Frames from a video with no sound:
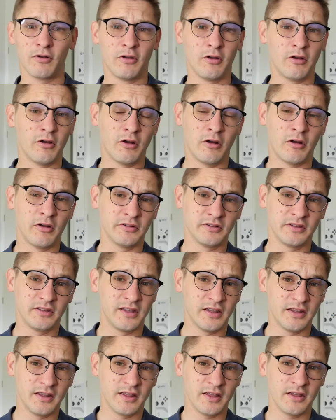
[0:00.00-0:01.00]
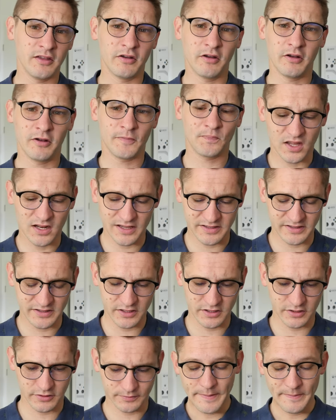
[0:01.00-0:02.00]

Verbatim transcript: euh, gainés euh, classiques.